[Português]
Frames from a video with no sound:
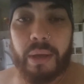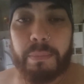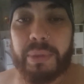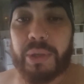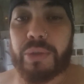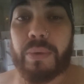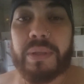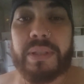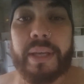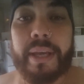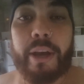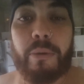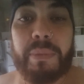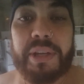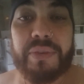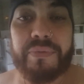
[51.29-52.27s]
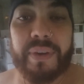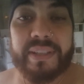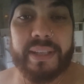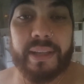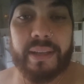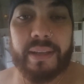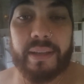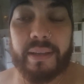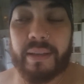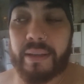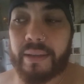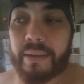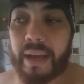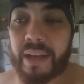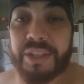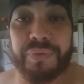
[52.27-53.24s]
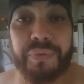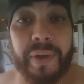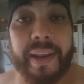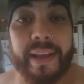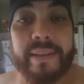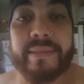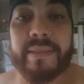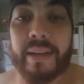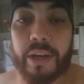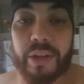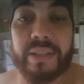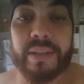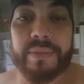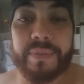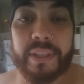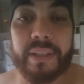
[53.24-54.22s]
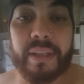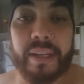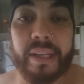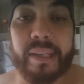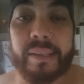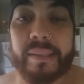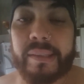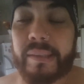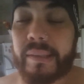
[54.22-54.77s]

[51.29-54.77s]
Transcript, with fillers: pessoas que realmente fazem a diferença na nossa vida, né?